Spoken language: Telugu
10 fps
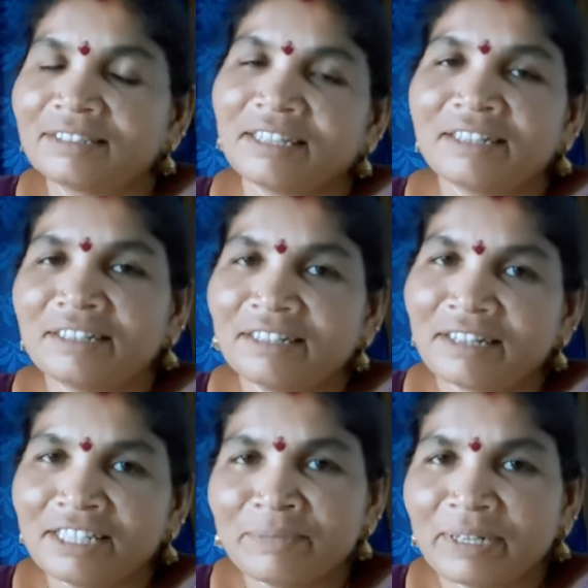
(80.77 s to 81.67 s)
సరే
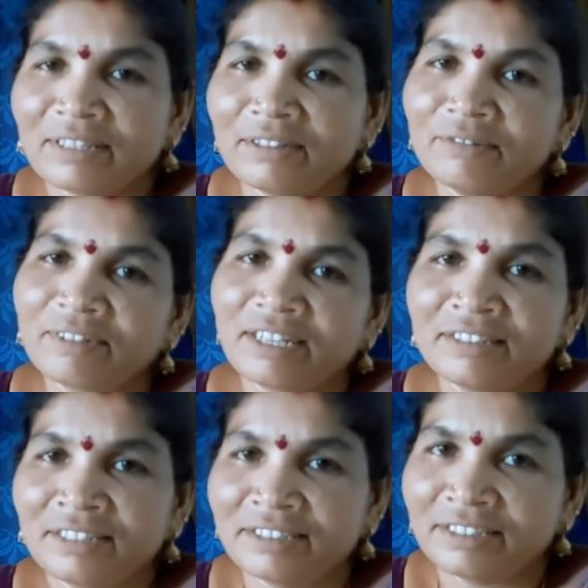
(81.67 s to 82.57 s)
నేను రైస్ పెడతా నువ్వు
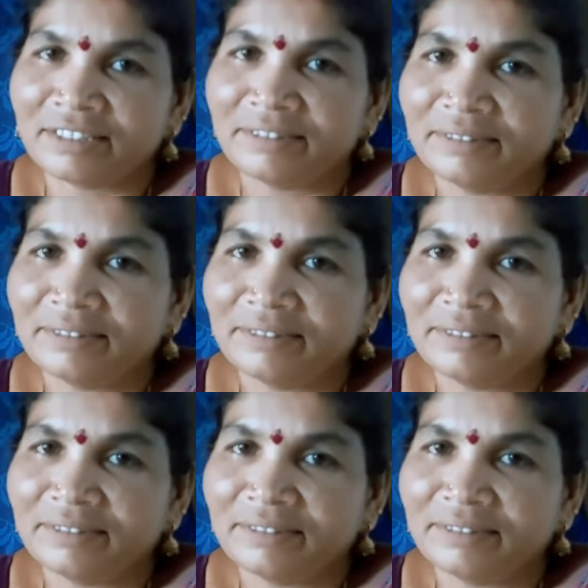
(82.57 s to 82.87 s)
కర్రీస్ తెచ్చి